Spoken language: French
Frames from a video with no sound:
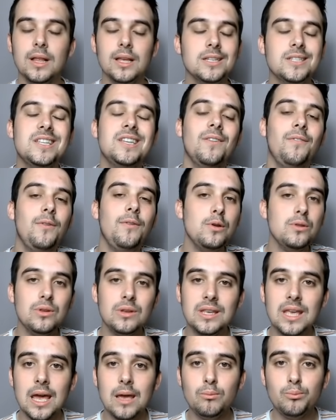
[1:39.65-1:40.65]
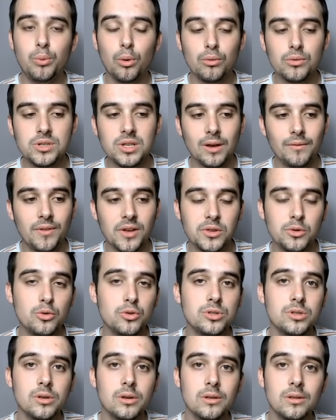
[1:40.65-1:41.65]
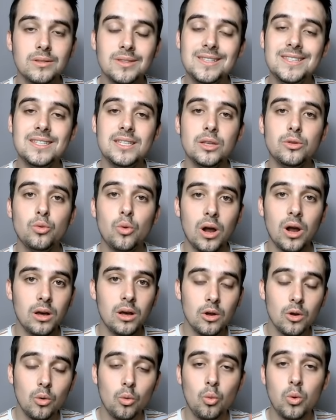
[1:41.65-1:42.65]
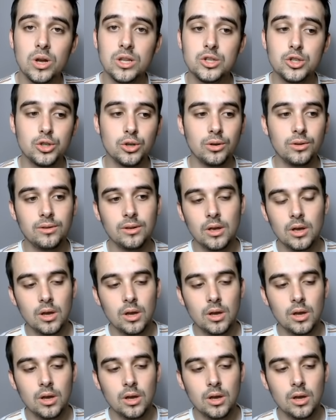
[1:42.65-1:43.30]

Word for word: j'ai fait une game pour vous dire Vados, 10 étoiles, one shot,